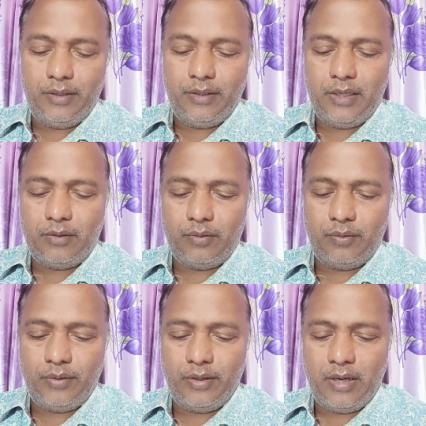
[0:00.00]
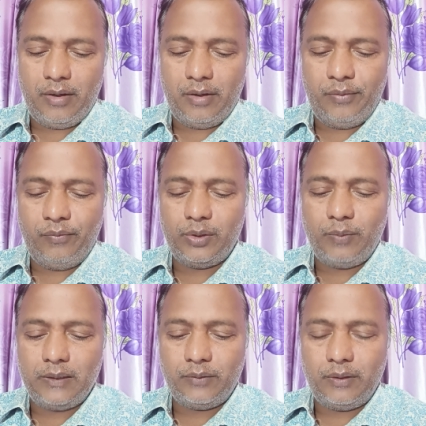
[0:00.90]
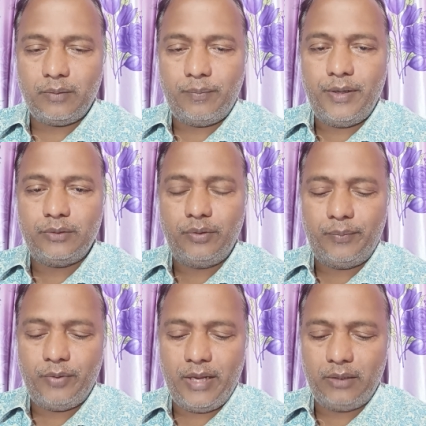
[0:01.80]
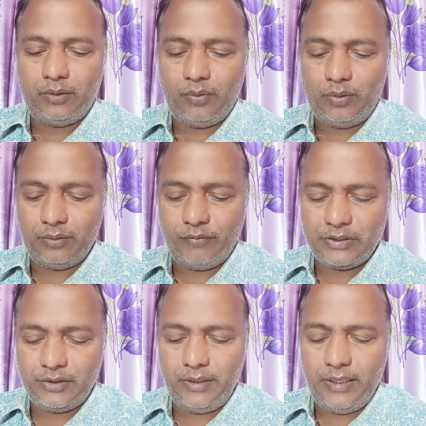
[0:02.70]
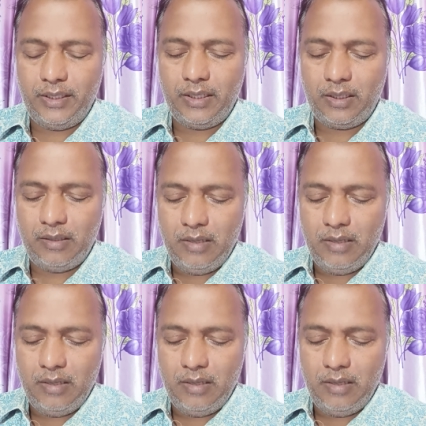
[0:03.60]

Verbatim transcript: ఏంటో ఎవరితో వాళ్ళతో వాళ్ళతో బెడ్తో ఇప్పుడు వెళ్తూ ఉంటుంది ఫస్ట్ ఈయన